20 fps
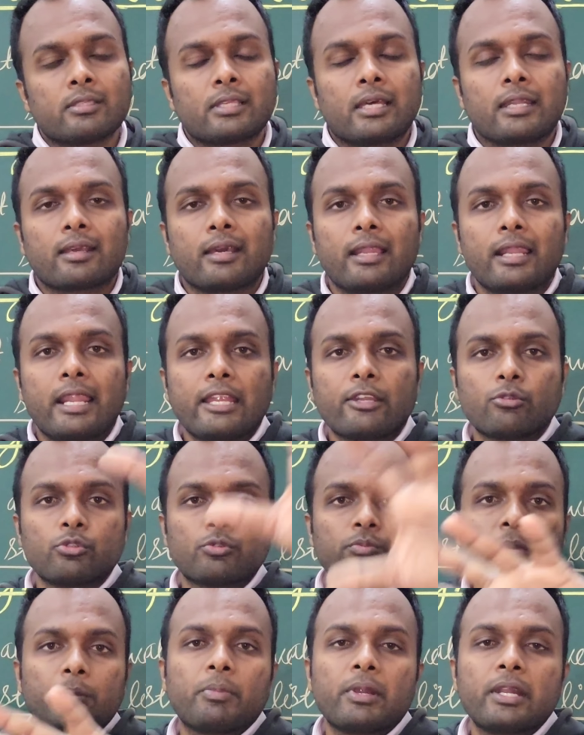सन का लाइट
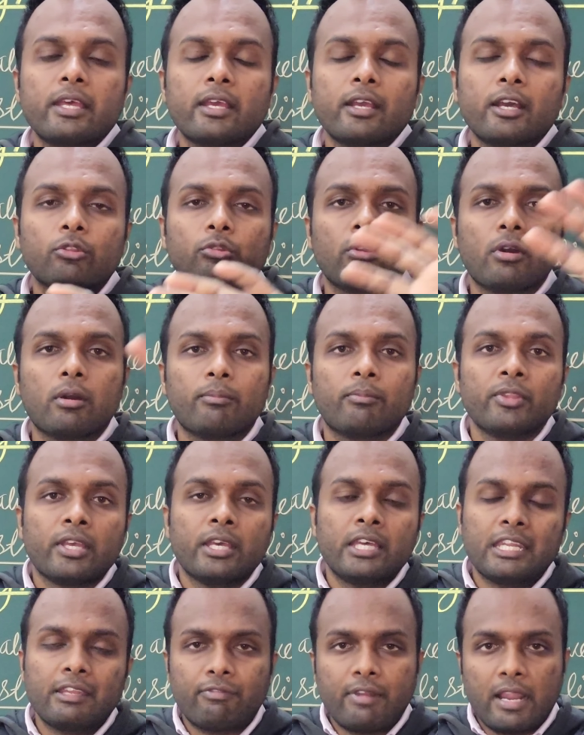उस पर पड़ेगा तो हम
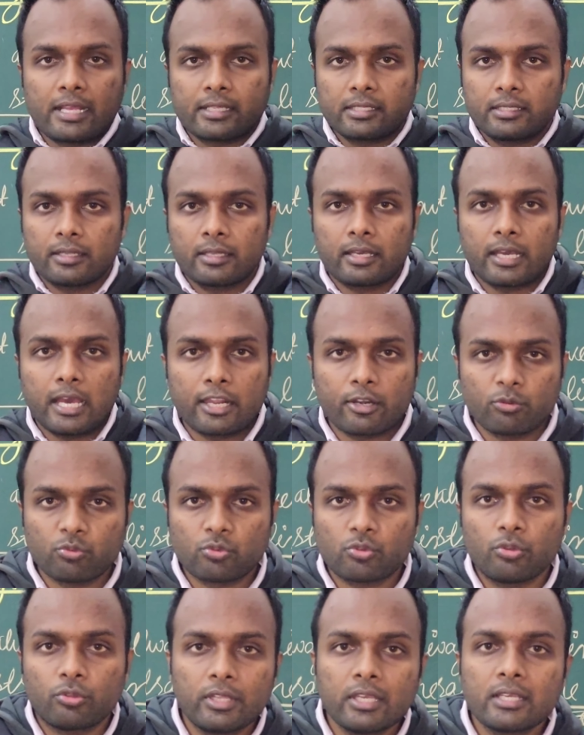रिफ्लेक्शन के कारण
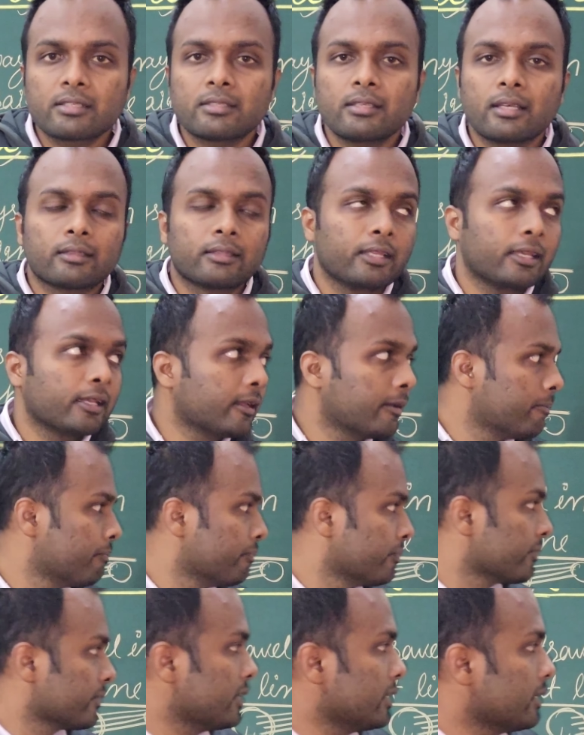उसको देख सकते हैं
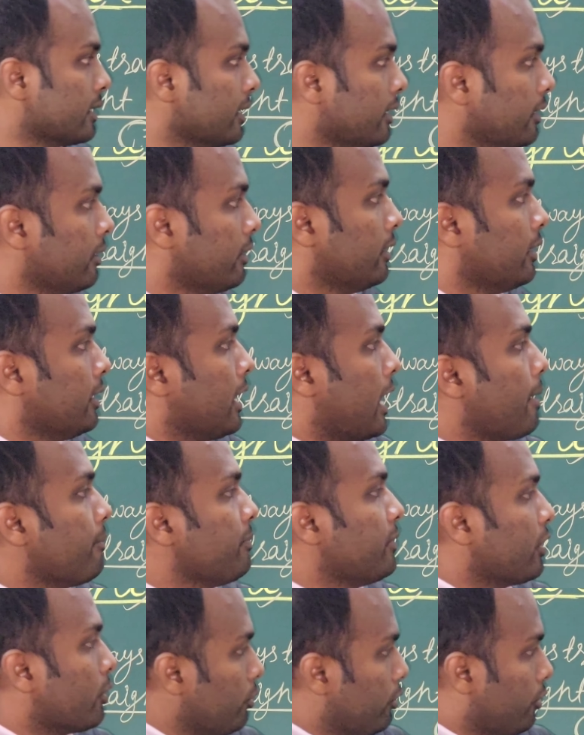ठीक है
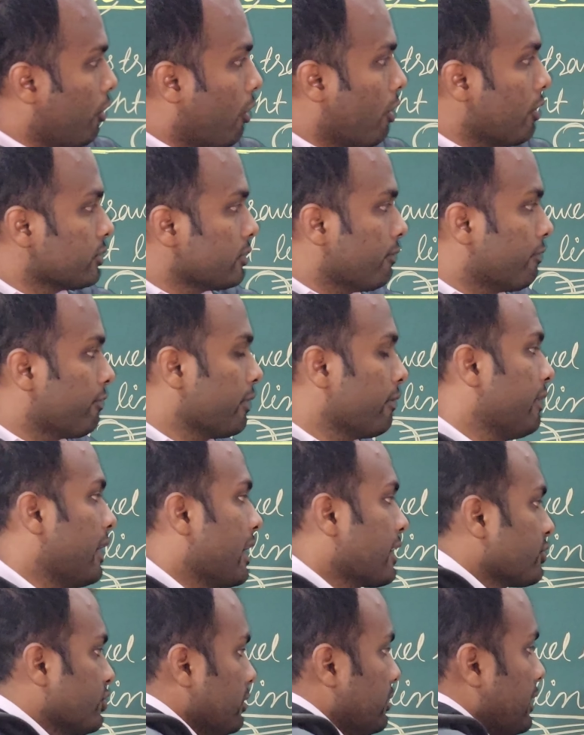अब देखो लॉज ऑफ
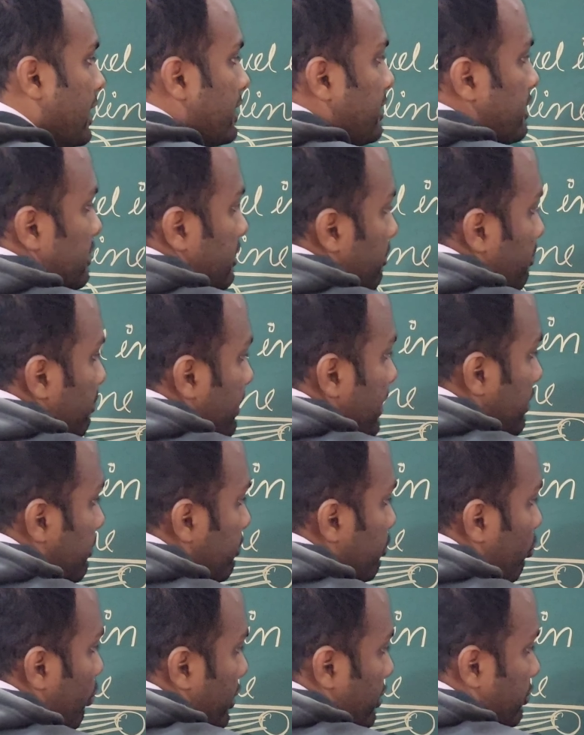रिफ्लेक्शन दैट इज द
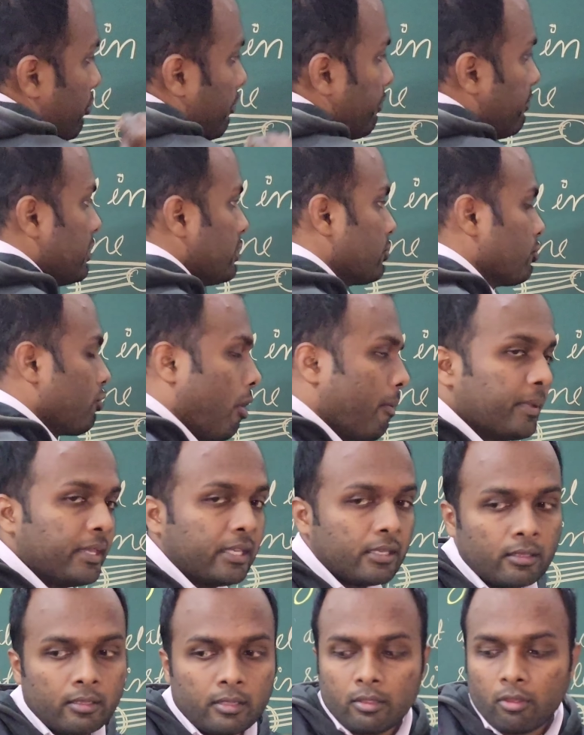मेन पॉइंट ऑफ दिस
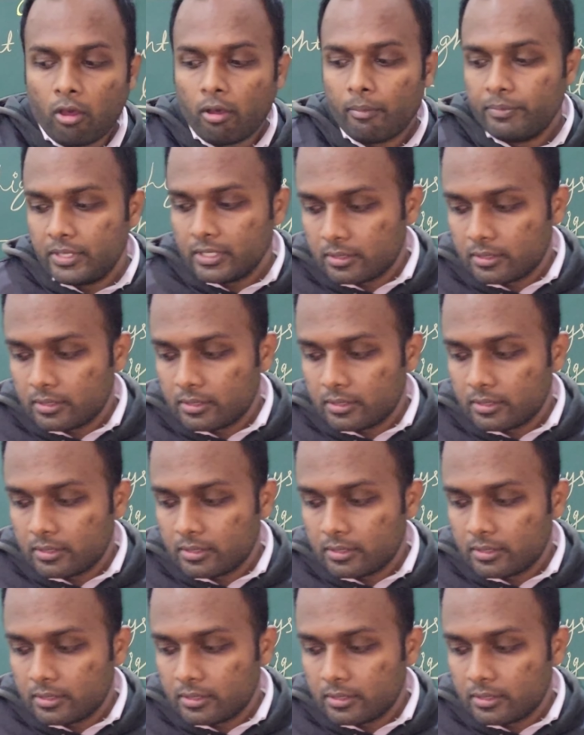टॉपिक ऑफ